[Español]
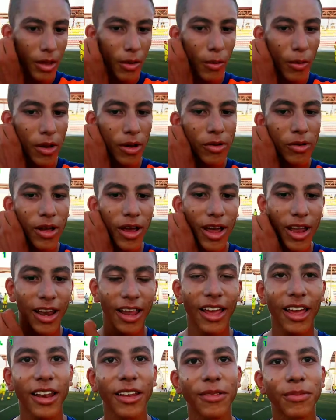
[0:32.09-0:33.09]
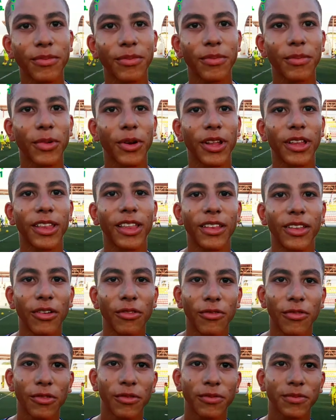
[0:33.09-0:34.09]
Y bueno, alegre por este
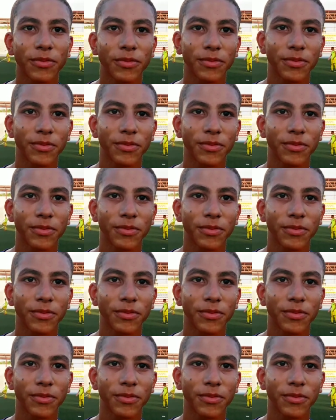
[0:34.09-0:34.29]
triunfo.